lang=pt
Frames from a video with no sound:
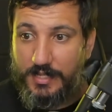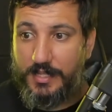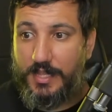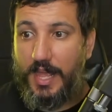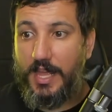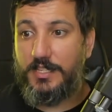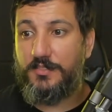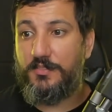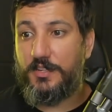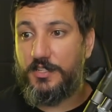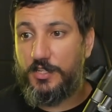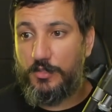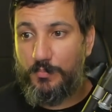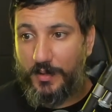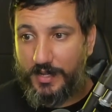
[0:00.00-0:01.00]
que é
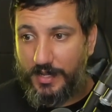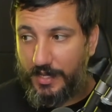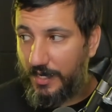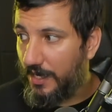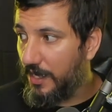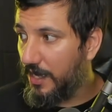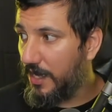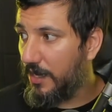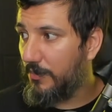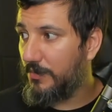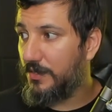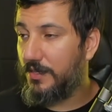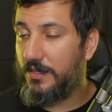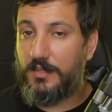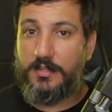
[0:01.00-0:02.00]
divertido pra
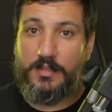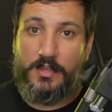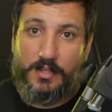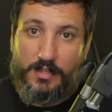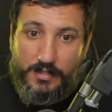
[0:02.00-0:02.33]
caramba, e,